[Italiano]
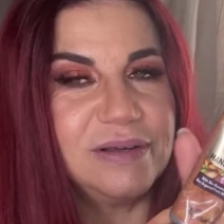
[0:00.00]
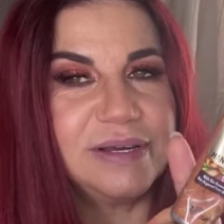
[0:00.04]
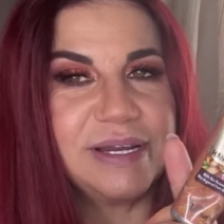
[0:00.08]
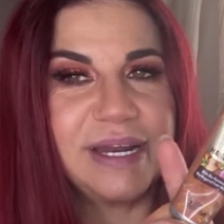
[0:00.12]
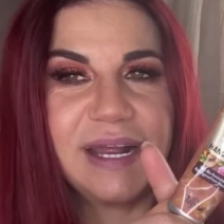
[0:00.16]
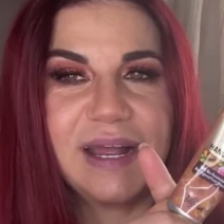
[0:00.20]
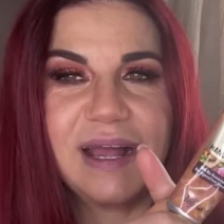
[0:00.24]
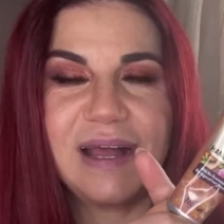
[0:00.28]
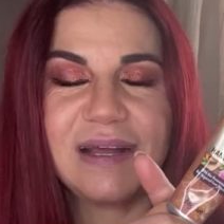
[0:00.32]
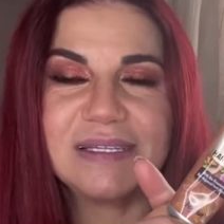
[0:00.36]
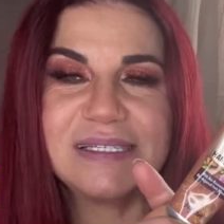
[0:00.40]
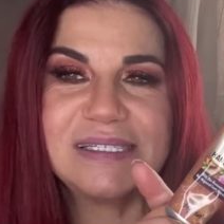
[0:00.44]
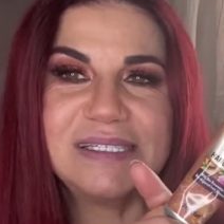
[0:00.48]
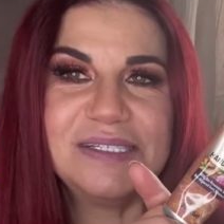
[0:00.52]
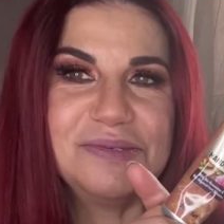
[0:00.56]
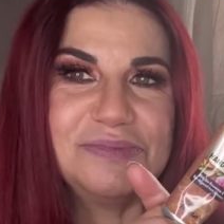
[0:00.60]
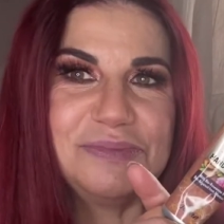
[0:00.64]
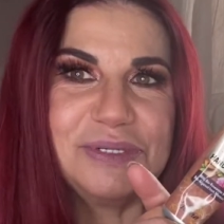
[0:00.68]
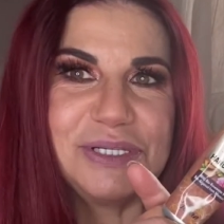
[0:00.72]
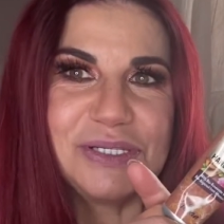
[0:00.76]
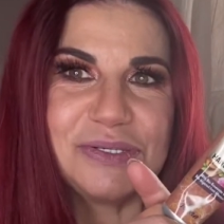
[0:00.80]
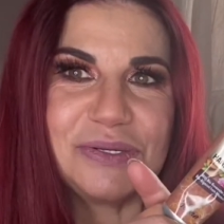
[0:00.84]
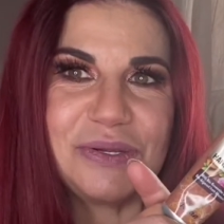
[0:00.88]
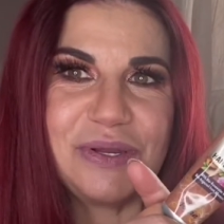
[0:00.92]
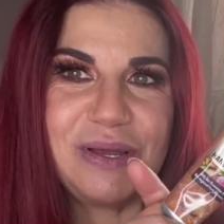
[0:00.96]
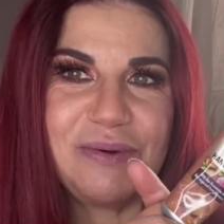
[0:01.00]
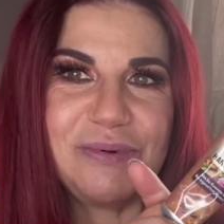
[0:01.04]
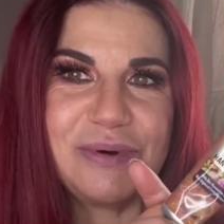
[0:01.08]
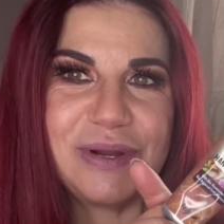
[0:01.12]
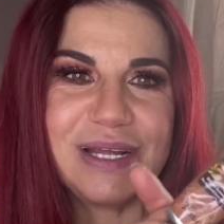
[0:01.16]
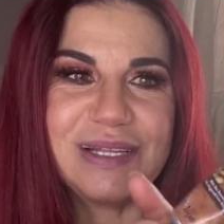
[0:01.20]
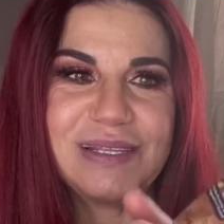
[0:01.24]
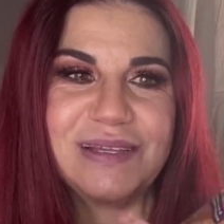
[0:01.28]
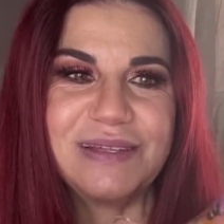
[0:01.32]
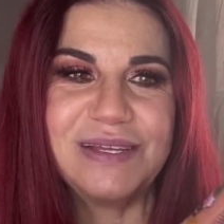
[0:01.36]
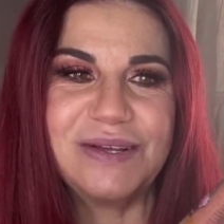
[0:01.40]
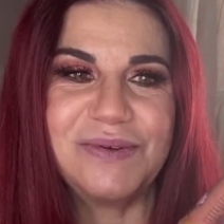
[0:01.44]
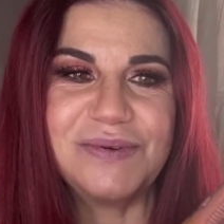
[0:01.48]
Ragazzi, io mi sono
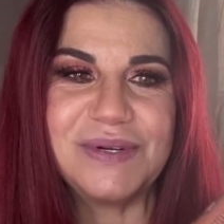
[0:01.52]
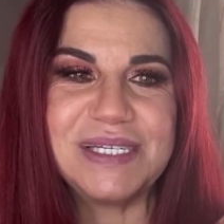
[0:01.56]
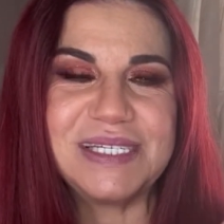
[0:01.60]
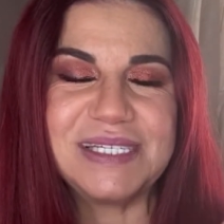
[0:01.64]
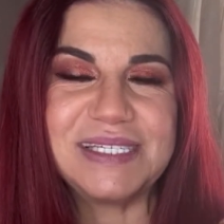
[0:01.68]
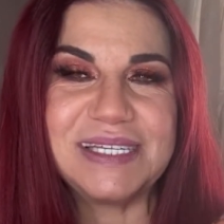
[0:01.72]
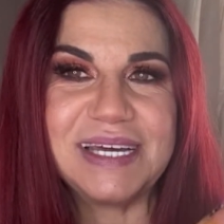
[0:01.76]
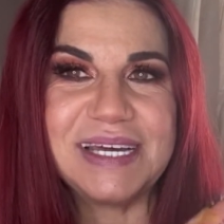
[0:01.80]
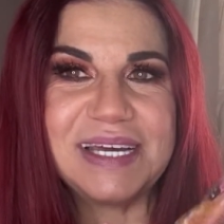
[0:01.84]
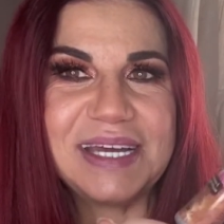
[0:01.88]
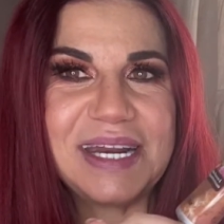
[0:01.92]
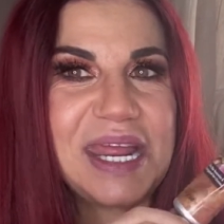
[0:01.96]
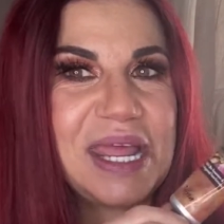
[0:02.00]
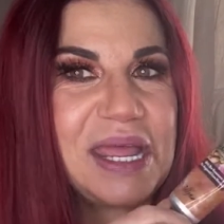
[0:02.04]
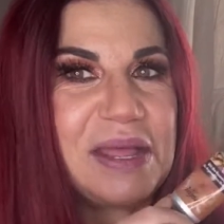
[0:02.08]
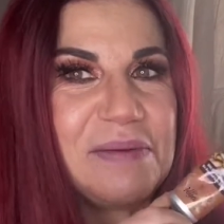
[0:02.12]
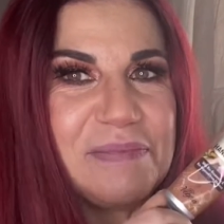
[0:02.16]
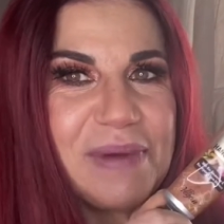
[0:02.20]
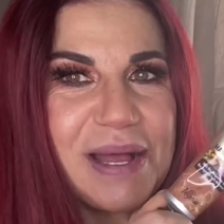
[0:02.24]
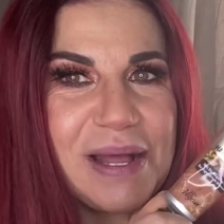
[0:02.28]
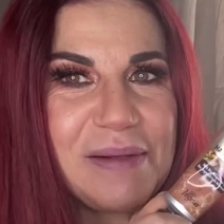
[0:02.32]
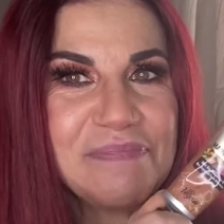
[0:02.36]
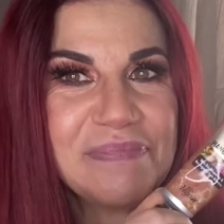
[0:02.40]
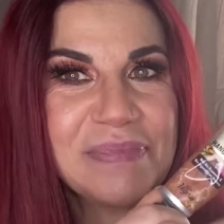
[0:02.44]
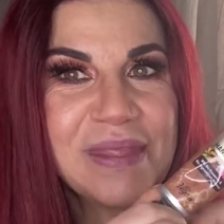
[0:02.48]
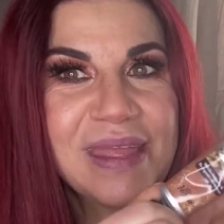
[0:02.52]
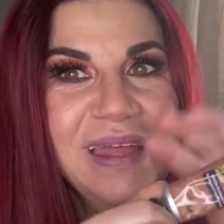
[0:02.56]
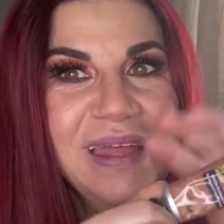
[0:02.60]
innamorata di questa crema.